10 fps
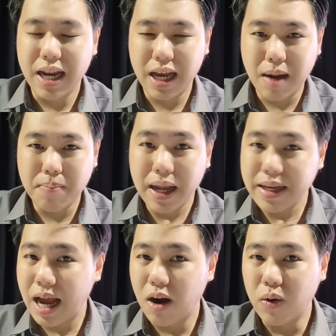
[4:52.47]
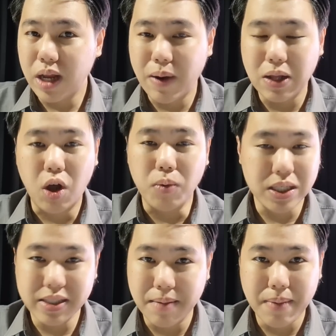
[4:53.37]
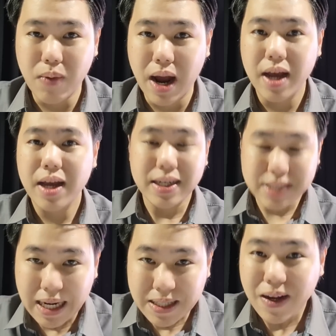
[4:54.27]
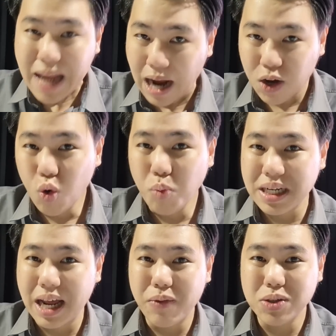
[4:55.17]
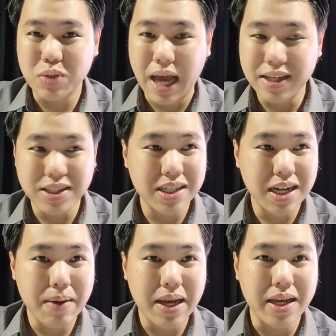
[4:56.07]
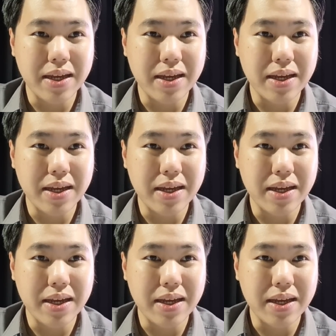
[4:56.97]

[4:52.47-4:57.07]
นะครับภรรยาของเลวันตอบชัดเจนมากว่าฉันก็อยากรู้เหมือนกันว่าสุดท้ายฉันจะได้ไป